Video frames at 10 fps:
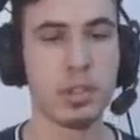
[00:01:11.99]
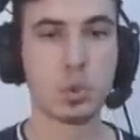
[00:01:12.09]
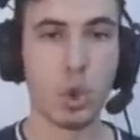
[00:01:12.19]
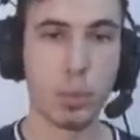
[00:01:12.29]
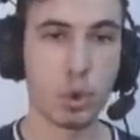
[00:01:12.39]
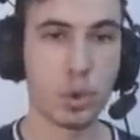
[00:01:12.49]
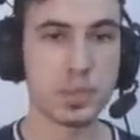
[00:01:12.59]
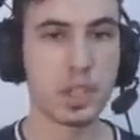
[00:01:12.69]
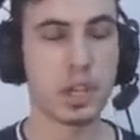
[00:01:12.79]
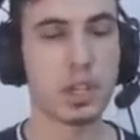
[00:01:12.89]
Son
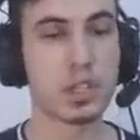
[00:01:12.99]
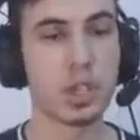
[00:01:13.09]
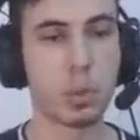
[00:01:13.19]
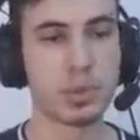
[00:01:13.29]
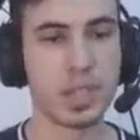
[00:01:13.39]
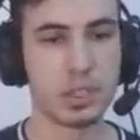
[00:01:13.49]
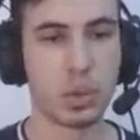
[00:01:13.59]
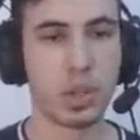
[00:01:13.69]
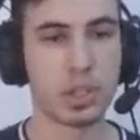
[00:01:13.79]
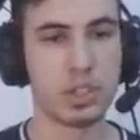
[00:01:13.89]
perk'imiz ise arkadaşlar
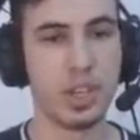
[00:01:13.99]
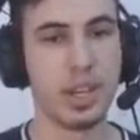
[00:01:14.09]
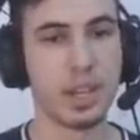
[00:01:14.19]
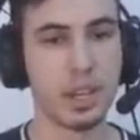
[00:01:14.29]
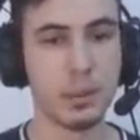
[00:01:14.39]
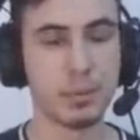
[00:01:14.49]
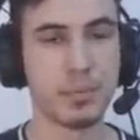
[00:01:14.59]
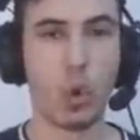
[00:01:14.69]
Obsession olan kişiyle ilgili.